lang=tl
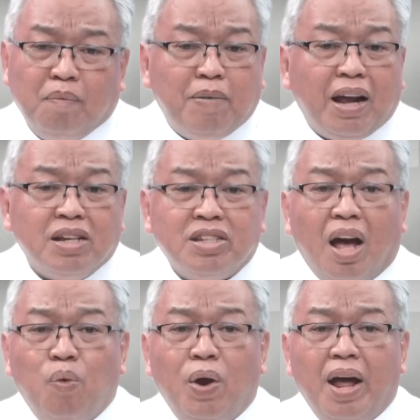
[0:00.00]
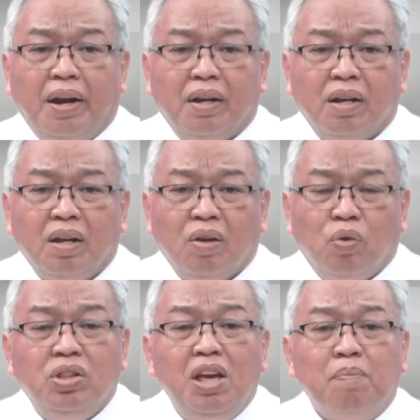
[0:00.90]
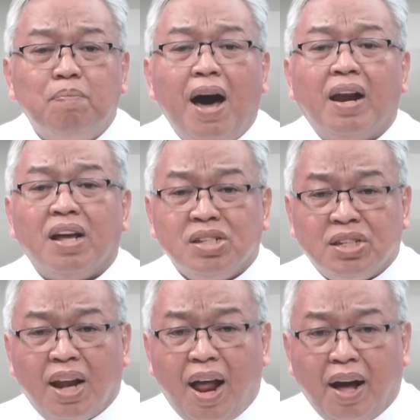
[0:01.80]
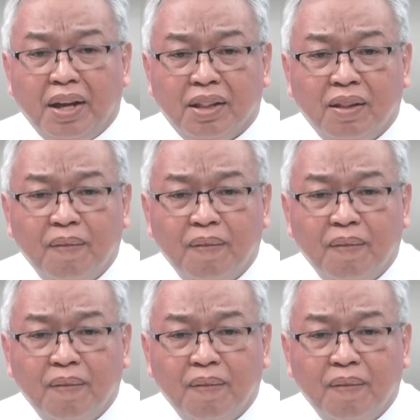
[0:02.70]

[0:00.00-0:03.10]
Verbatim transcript: para sa kawalan, kundi para sa langit